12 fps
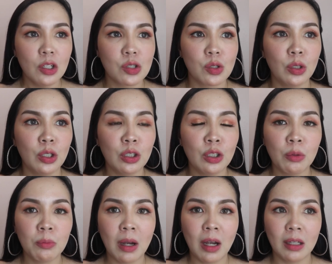So, yun
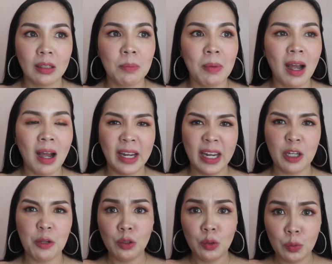yung mga, di ba nga kaya
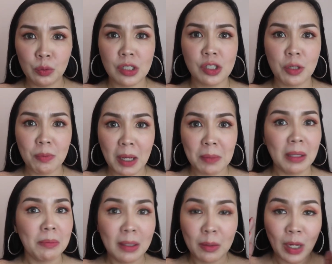yung mag-notice nyo yung mga
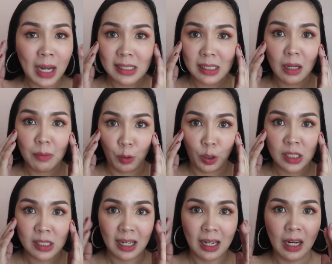baby, wala silang
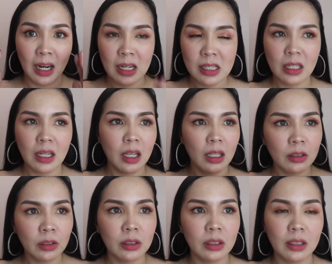pores talaga. Kasi nga,
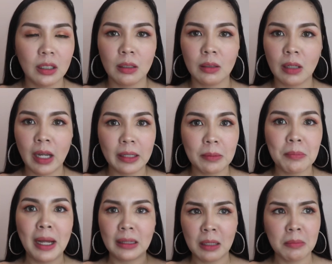yun, hanggang kahit
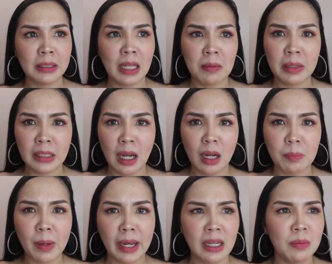bata, bata-bata ka
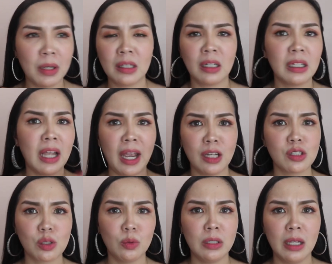pa, elementary, high
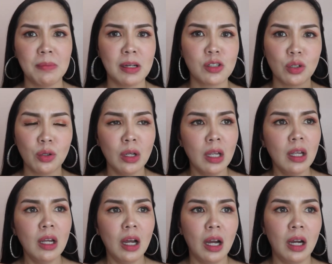school yan, medyo,
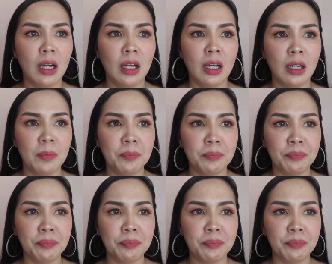um,